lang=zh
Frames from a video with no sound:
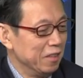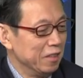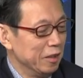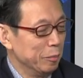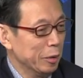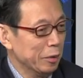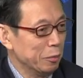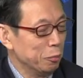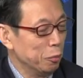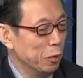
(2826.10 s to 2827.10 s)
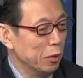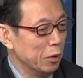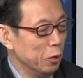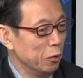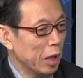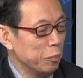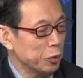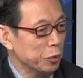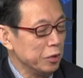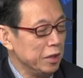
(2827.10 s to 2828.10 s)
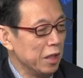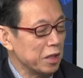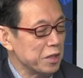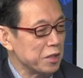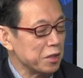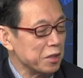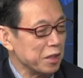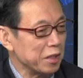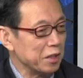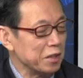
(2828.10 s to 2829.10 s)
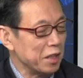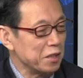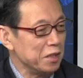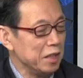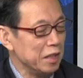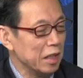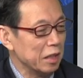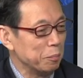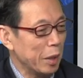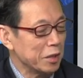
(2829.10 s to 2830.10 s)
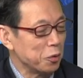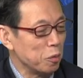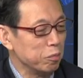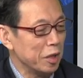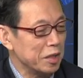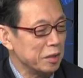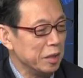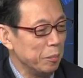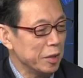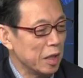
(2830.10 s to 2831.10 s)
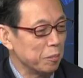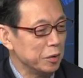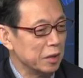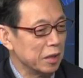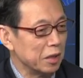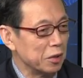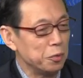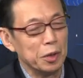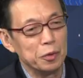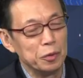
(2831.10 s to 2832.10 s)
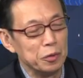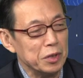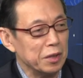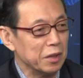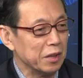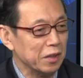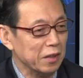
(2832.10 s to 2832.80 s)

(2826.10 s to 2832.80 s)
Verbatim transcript: 那么我后来不是有第二次这个张志新也白色恐怖也也被枪毙了。最后这个